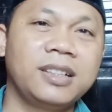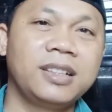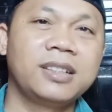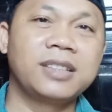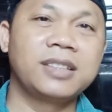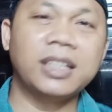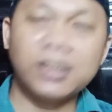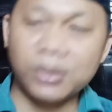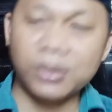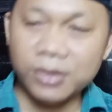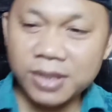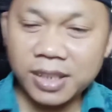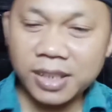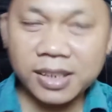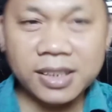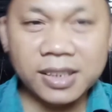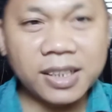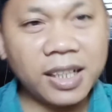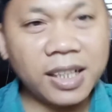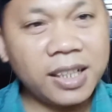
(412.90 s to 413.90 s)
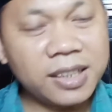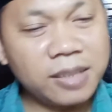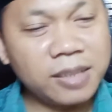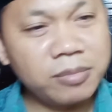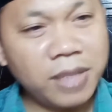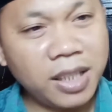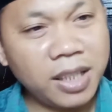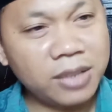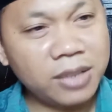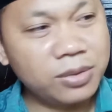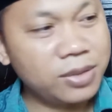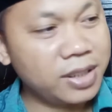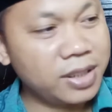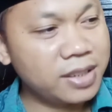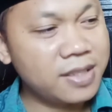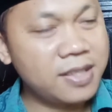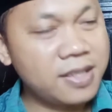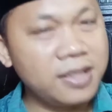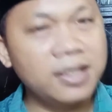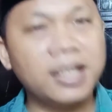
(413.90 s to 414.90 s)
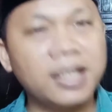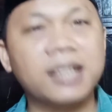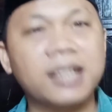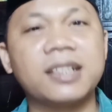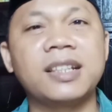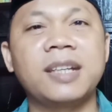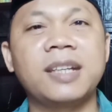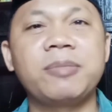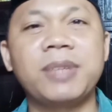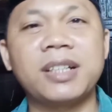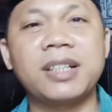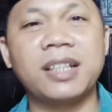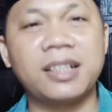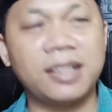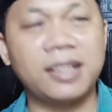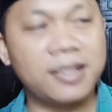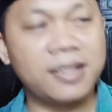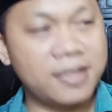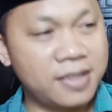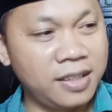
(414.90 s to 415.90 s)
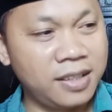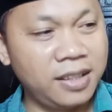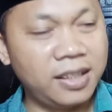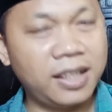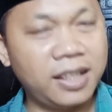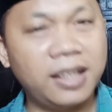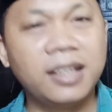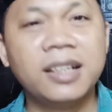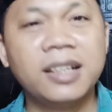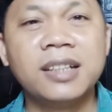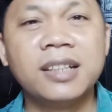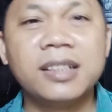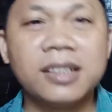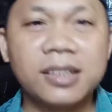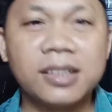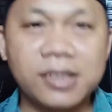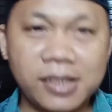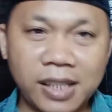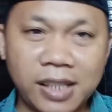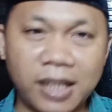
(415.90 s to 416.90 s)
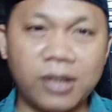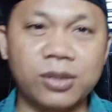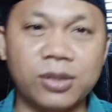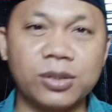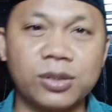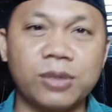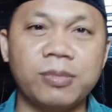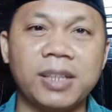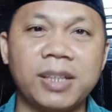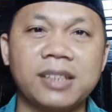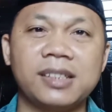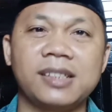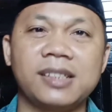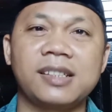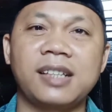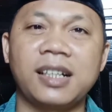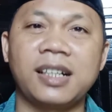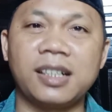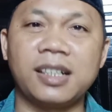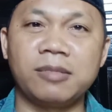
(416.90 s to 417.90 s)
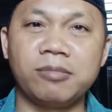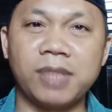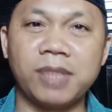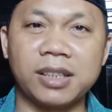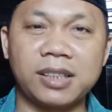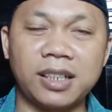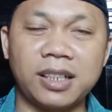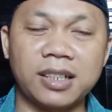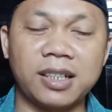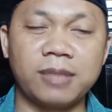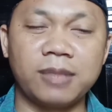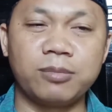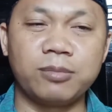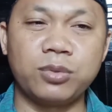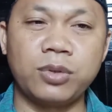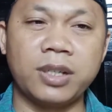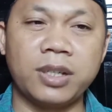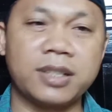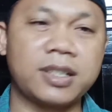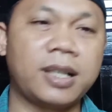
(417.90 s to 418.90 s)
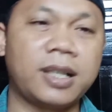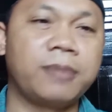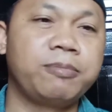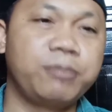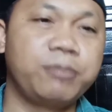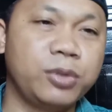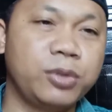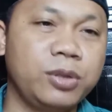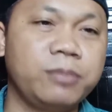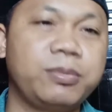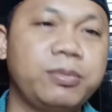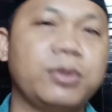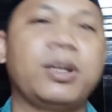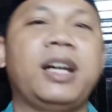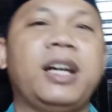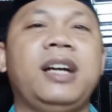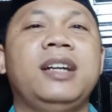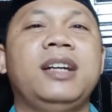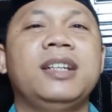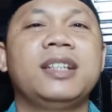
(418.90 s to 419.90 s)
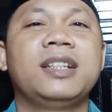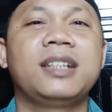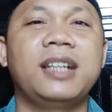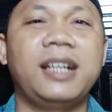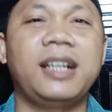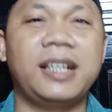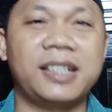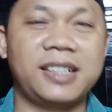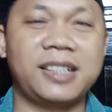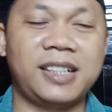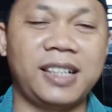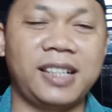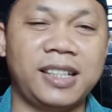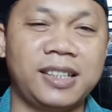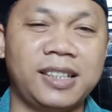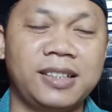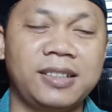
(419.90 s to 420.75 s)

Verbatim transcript: tentu dia tidak akan melakukan zina kenapa karena zina secara otomatis akan membatalkan puasa pun pula akan